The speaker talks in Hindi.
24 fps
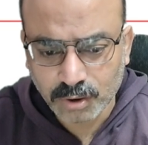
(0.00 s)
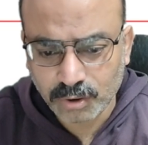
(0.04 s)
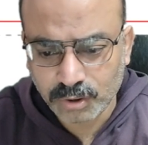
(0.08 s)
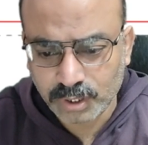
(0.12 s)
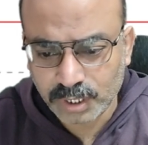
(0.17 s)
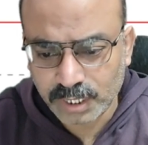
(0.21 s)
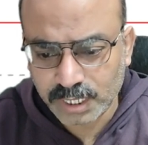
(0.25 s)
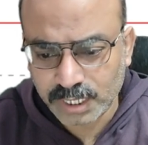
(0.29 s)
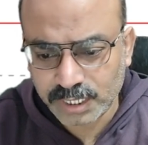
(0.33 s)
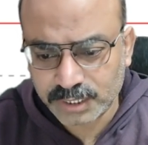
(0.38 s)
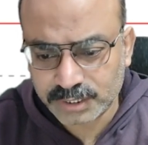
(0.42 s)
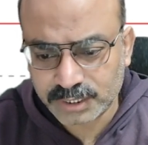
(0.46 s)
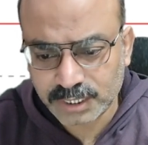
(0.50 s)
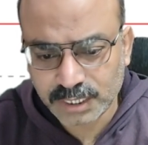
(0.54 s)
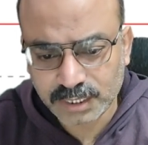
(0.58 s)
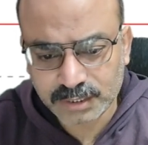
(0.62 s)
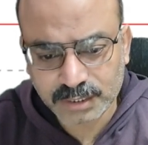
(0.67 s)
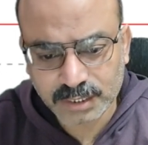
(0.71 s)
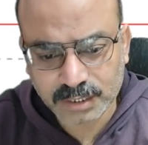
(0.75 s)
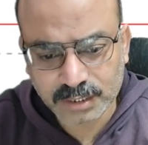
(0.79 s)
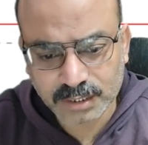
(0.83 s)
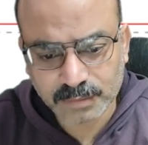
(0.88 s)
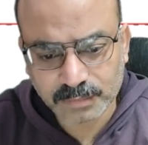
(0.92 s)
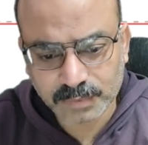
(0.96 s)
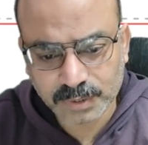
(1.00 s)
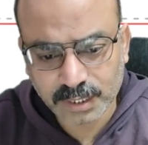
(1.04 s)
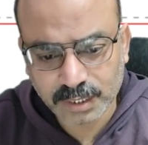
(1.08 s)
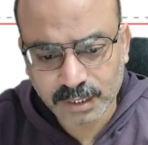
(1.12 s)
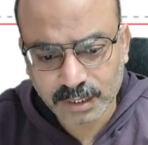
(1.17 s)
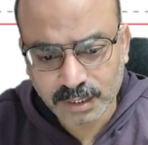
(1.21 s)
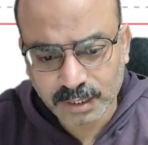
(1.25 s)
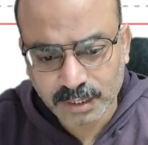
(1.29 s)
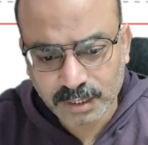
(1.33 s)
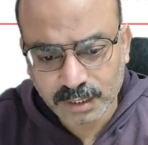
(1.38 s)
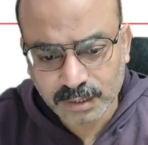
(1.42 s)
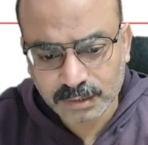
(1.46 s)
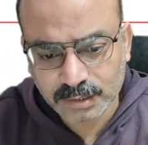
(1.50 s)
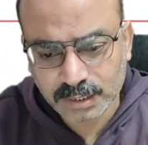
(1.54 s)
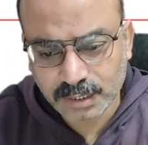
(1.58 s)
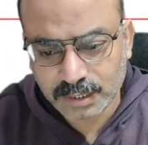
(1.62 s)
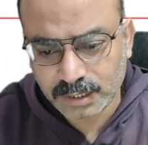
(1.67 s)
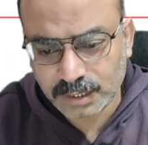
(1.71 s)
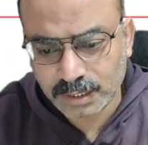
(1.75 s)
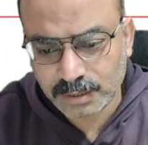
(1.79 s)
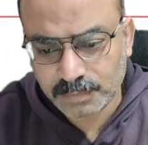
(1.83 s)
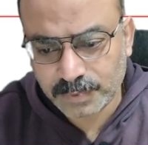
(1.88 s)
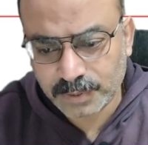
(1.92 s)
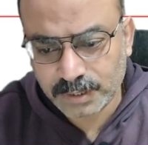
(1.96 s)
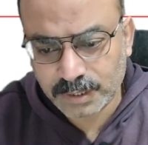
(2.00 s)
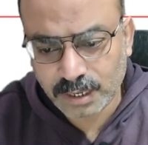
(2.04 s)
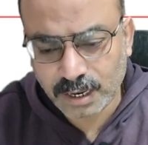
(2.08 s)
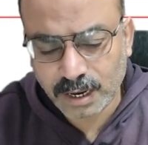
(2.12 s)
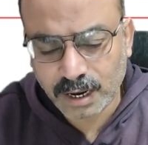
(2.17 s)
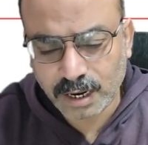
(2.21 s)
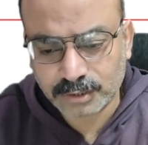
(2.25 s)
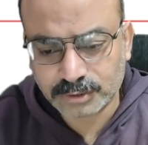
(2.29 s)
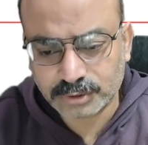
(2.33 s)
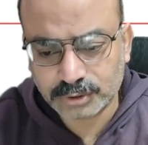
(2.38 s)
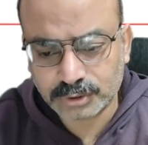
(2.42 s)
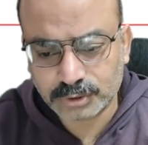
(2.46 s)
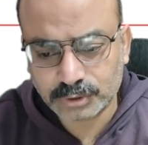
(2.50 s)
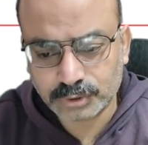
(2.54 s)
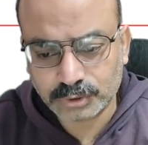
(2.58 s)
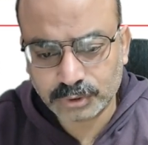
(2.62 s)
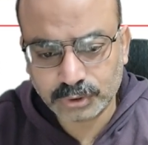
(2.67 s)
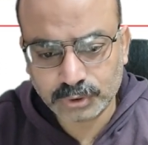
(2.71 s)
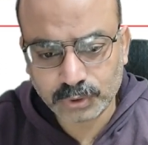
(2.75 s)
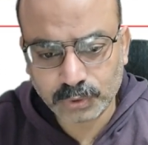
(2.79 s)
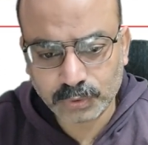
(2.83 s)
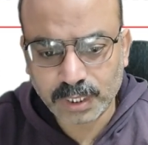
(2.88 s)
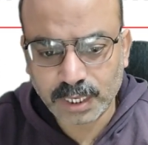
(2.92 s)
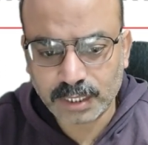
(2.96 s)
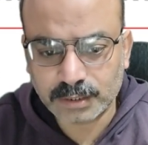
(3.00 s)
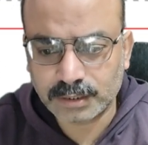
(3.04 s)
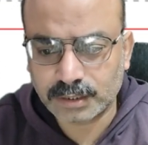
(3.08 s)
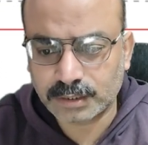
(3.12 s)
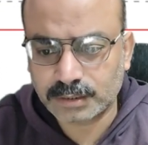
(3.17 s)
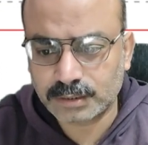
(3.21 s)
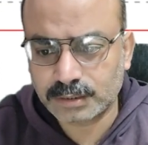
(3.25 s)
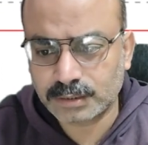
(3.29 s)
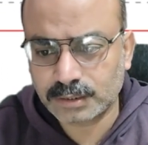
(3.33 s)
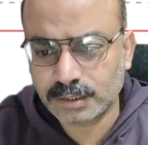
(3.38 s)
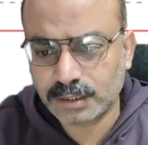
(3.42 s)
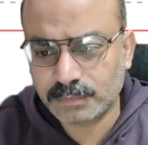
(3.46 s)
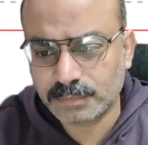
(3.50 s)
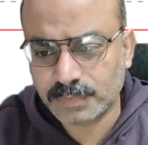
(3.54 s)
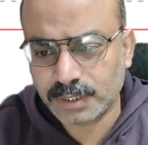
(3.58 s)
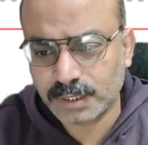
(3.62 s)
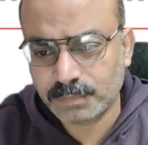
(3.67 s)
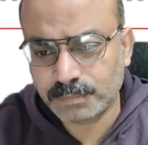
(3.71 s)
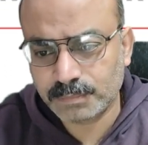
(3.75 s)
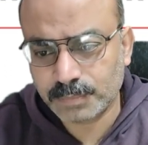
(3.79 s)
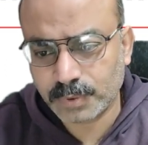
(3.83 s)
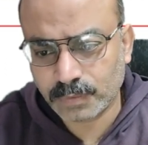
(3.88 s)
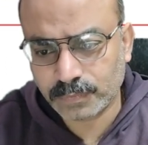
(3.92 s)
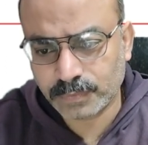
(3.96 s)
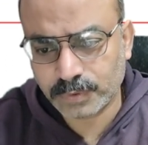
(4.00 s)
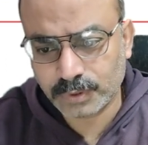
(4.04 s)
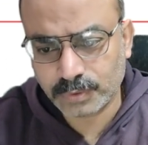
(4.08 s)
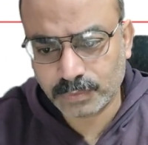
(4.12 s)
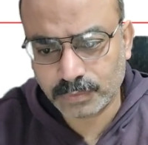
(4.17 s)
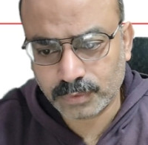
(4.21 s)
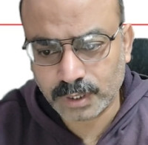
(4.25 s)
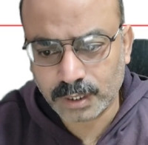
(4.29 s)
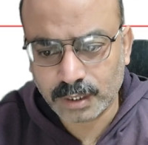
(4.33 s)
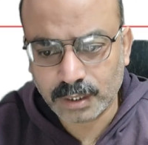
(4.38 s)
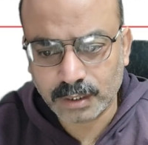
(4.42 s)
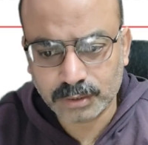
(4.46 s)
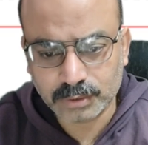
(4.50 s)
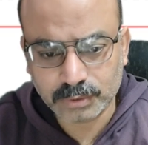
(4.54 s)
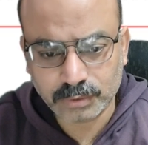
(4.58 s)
और नीचे तक हमें तकरीबन 814 तक हमें प्रॉफिट हुआ